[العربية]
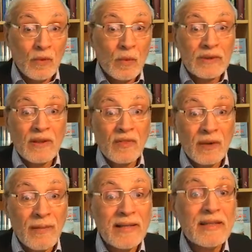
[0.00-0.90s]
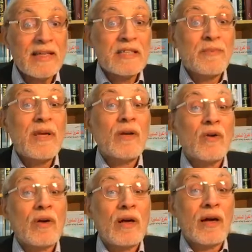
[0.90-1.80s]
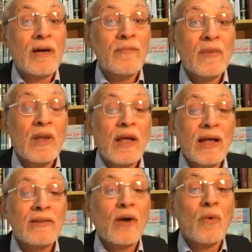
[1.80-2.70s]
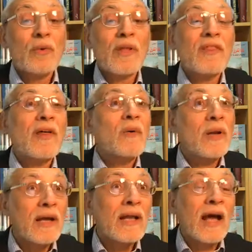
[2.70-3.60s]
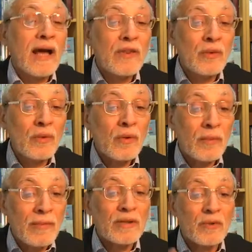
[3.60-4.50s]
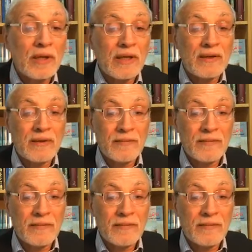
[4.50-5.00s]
والتنظيمات الحزبية الأخرى أن تقود الثورة إلى حيث ما تريد